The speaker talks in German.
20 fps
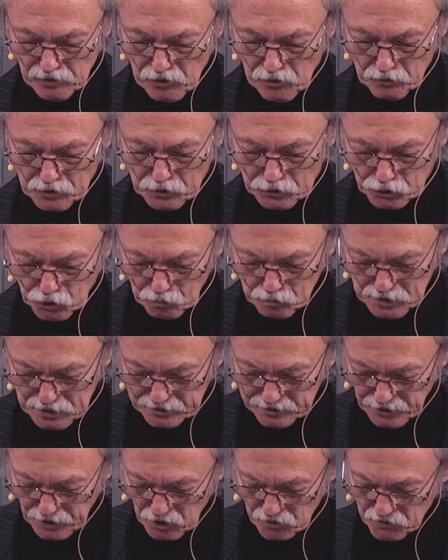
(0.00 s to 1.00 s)
Und es kommt nicht
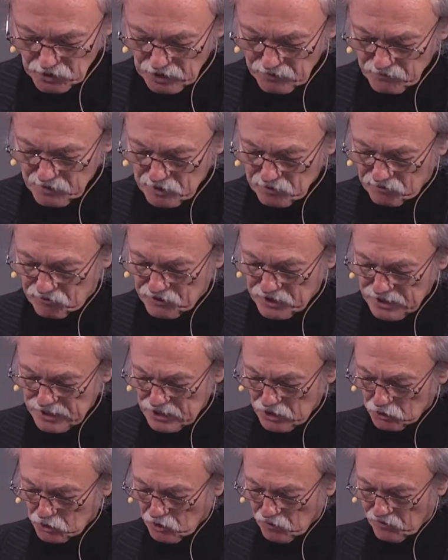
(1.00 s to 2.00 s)
darauf an, wie viel
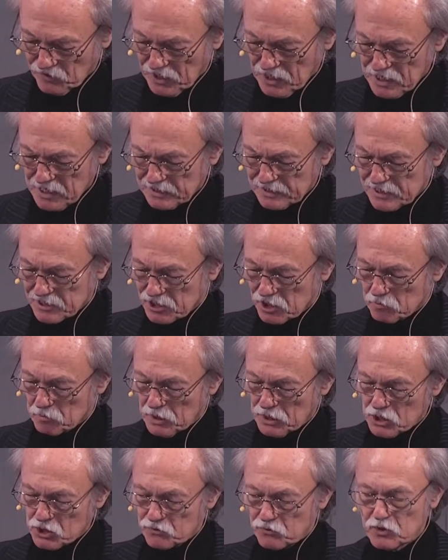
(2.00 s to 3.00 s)
oder wenig dieser
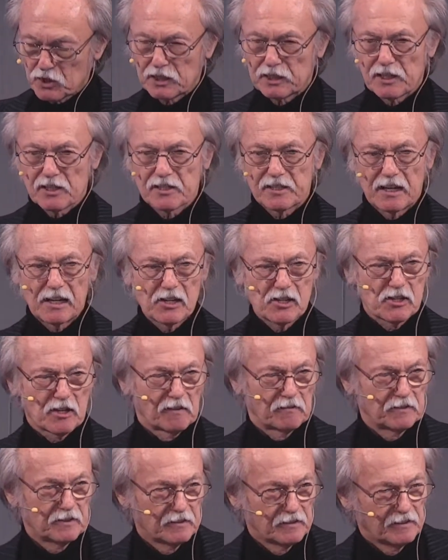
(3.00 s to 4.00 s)
Mensch für die
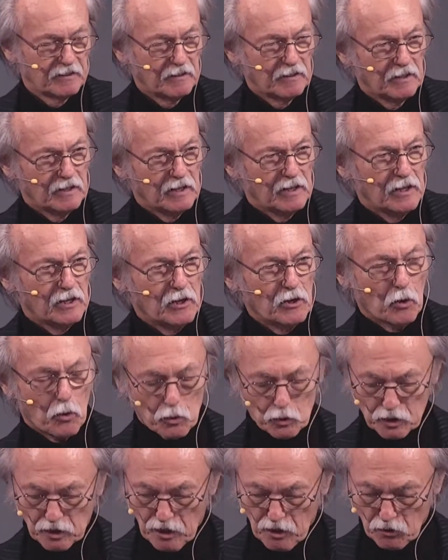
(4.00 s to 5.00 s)
Gesellschaft
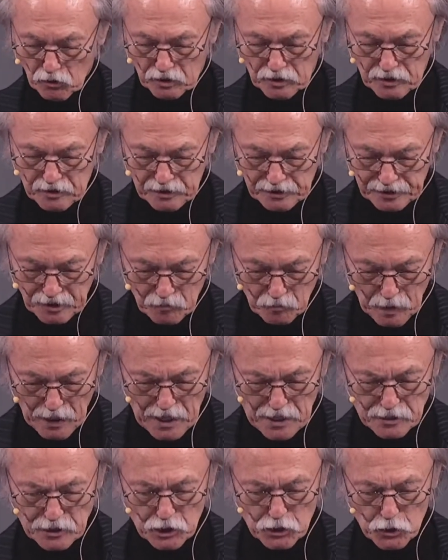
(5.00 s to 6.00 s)
oder auch in der
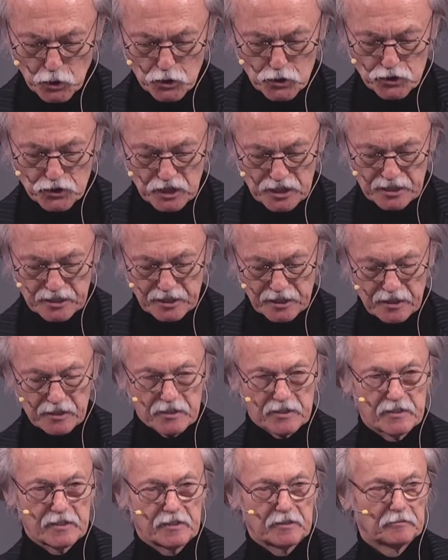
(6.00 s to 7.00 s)
Gemeinde nützlich
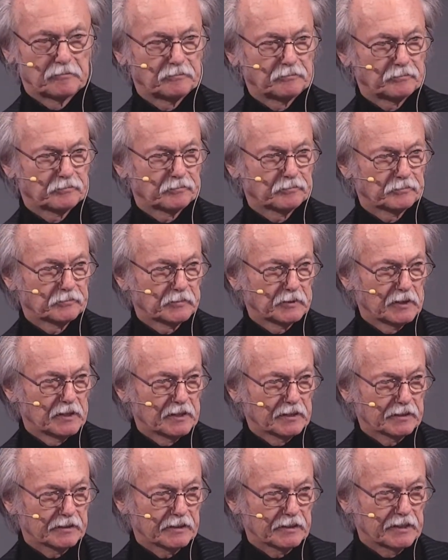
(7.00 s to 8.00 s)
ist.
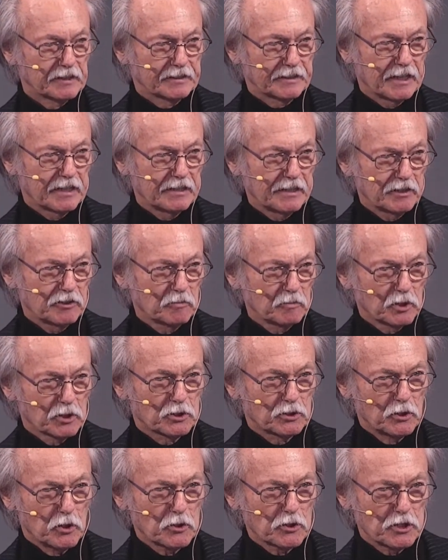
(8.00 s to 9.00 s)
Es geht nicht um das
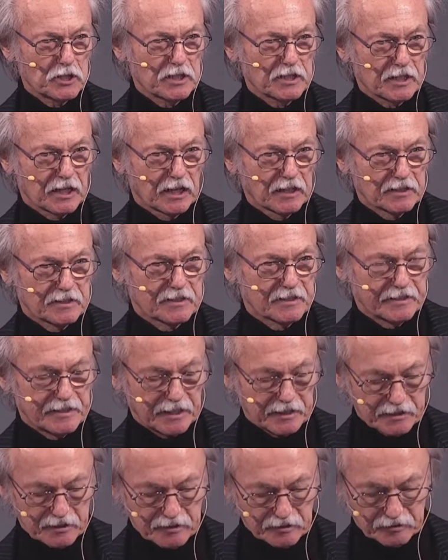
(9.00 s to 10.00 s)

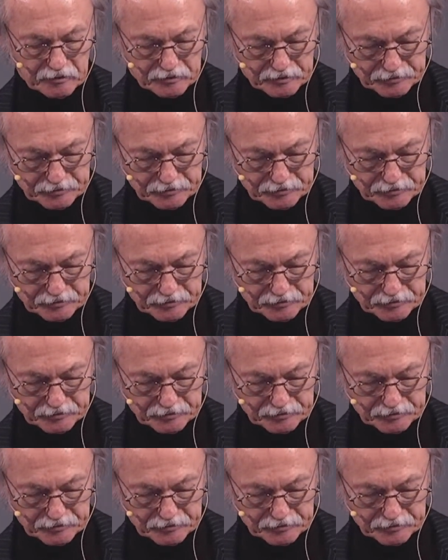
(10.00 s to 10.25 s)
Nützlichkeitsdenken,